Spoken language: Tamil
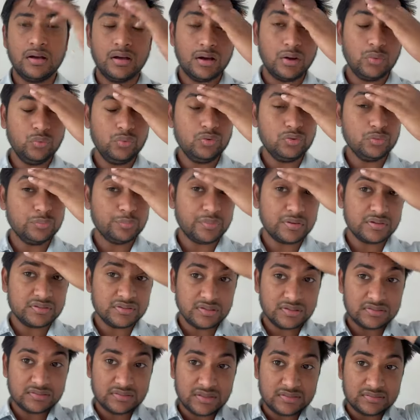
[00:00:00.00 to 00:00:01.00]
அவுட் டு
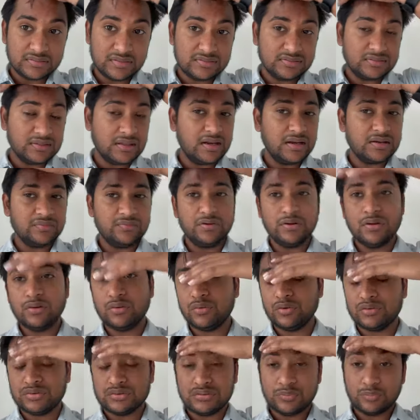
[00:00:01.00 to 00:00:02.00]
பர்ச்சேஸ் எஸ்எஸ்சி எலைட் வீடியோ
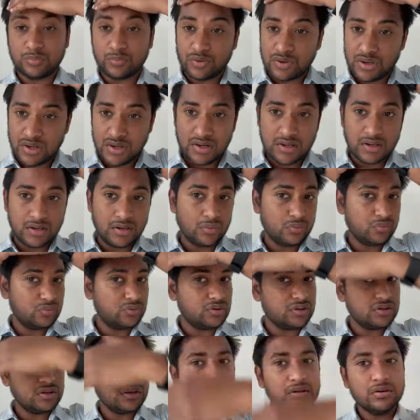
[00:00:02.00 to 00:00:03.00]
கோர்ஸ்னு போட்டிங்கனாலே
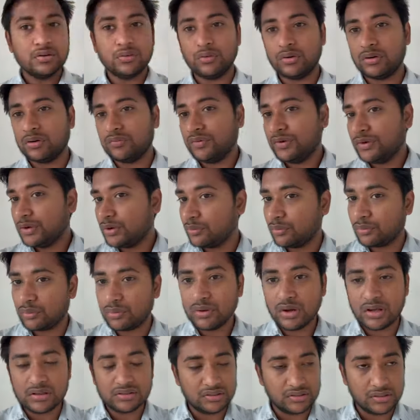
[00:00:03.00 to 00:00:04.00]
உங்களுக்கு ஒரு வீடியோ
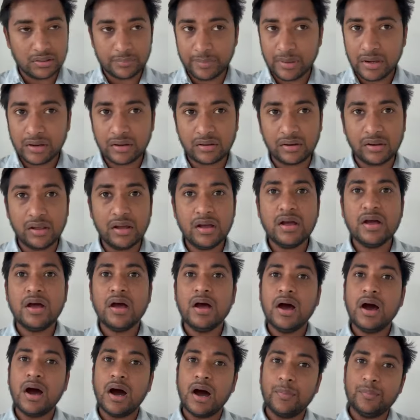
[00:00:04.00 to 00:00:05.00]
வரும் அதை நீங்கள் பார்க்கலாம்
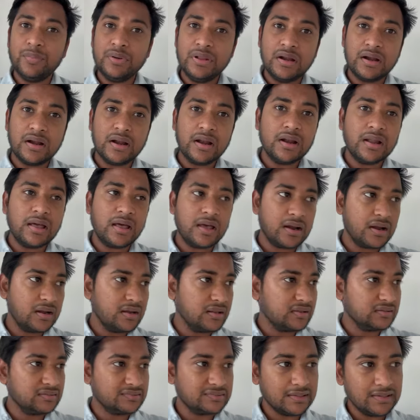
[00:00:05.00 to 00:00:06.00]
அப்படி இல்லைனா நேராக
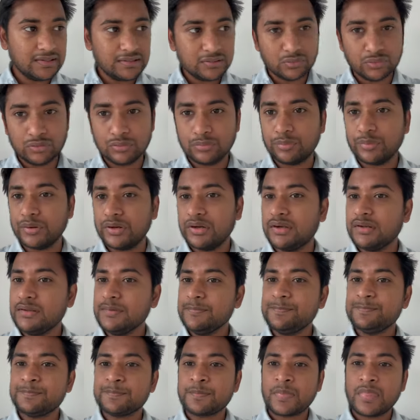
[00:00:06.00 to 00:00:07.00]
நீங்கள் சைட்டுக்குள்ளே போயிட்டு
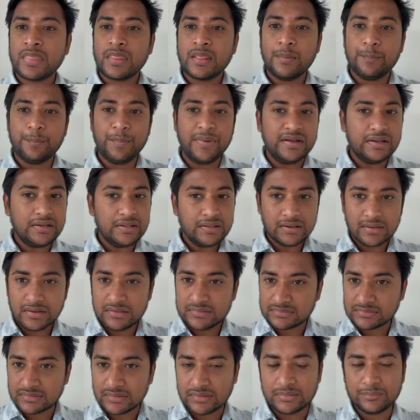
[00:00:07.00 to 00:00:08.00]

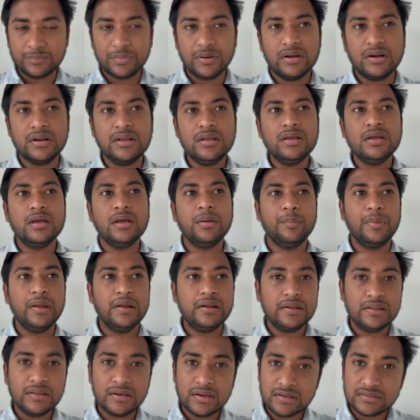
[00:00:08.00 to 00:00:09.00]
மெட்டீரியல்ஸ் கிளிக் பண்ணி
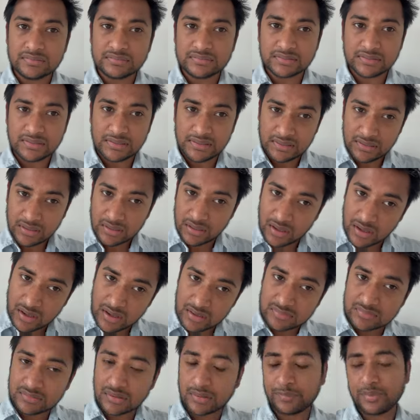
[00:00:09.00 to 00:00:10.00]
மெட்டீரியல்ஸ் கீழே
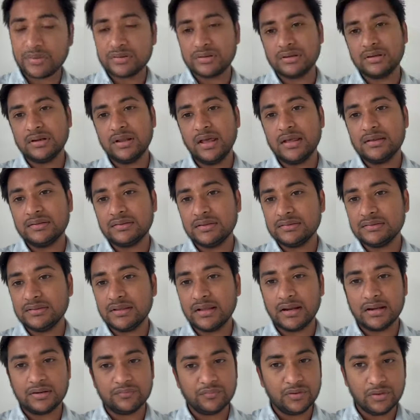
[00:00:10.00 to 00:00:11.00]
லாஸ்ட்டாக பார்த்தீங்கன்னா எஸ்எஸ்சி
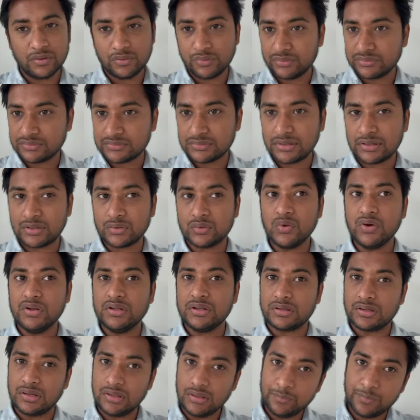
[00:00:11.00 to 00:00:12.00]
எலைட் வீடியோ கோர்ஸ் தான் இருக்கும் அதை
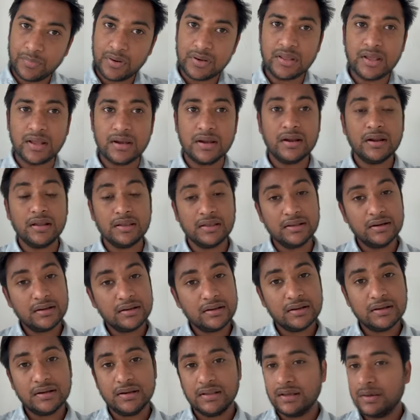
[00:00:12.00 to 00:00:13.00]
கிளிக் பண்ணி என்னென்ன
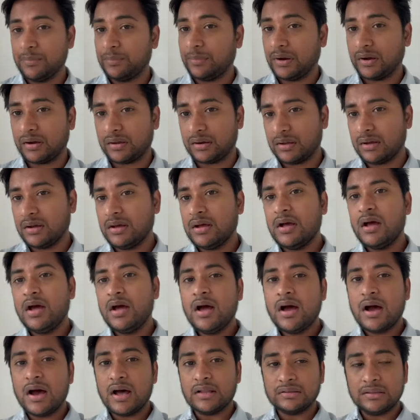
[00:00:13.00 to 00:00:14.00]
இருக்குன்னு நீங்கள் பார்க்கலாம்
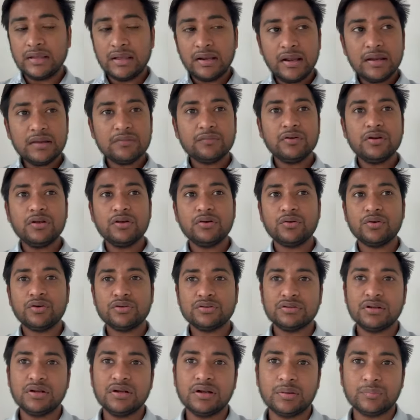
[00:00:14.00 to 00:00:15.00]
அந்த எலைட் வீடியோ
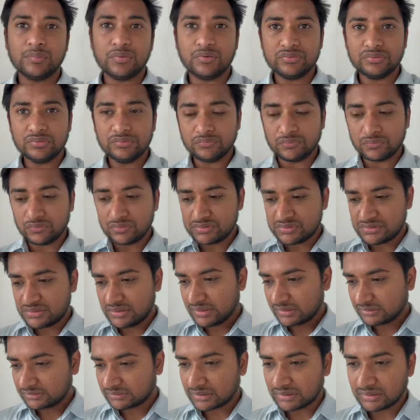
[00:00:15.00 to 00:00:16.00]
கோர்ஸில் நம்ம வந்து ஃபுல்
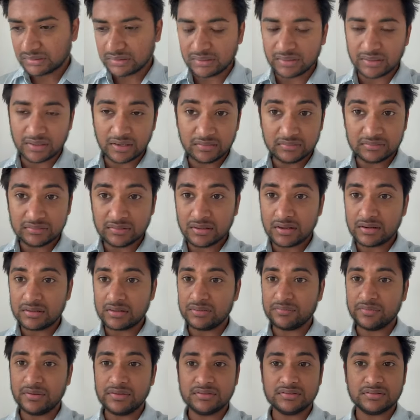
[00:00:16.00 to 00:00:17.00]
ஜிஎஸ் கண்டென்ட்
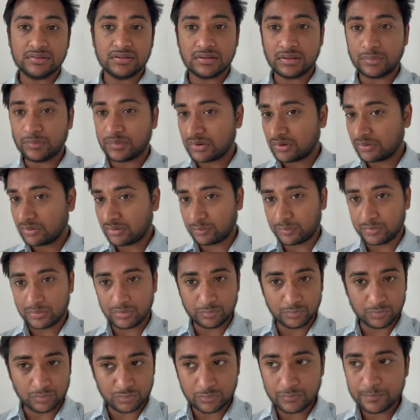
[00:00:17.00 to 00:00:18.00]
என்சிஆர்டி வைஸ் நம்ம கவர் பண்ண
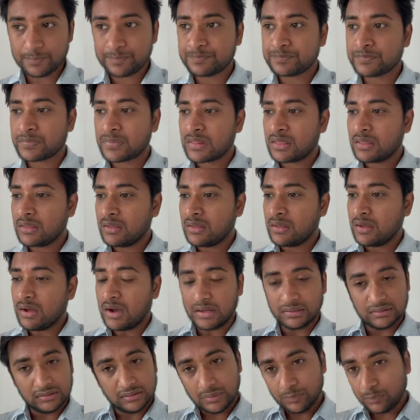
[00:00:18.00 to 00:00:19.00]
போகிறோம்
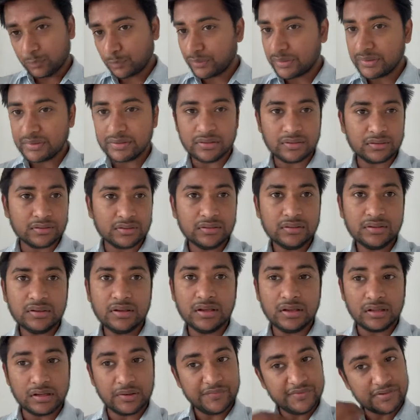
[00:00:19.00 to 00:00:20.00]
அதுதான் போயிட்டுருக்கு
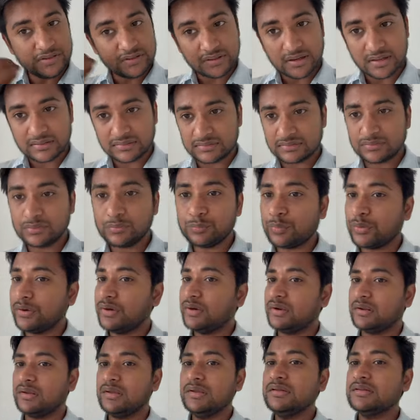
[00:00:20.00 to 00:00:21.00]
ரிவிஷன் கிளாஸஸும்
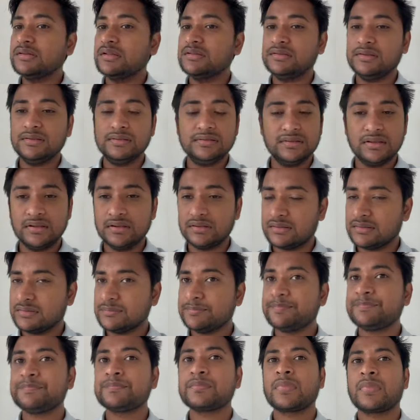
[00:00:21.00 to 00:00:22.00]
போயிட்டுருக்கு இந்த சிஜிஎலுக்கு
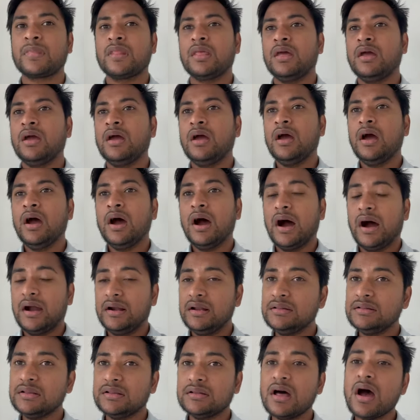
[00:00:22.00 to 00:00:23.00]

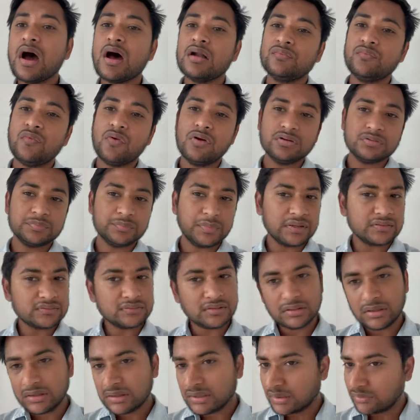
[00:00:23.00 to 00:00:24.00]
அடுத்ததாக அட்வான்ஸ் மேக்ஸ்
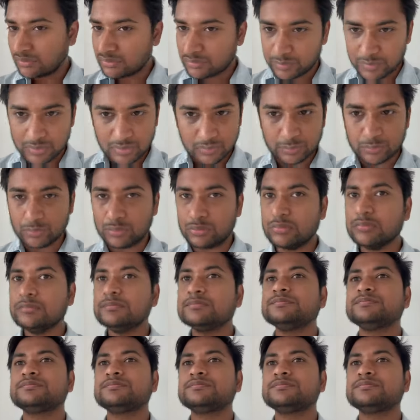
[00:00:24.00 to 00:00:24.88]
கவர் பண்ண போகிறோம்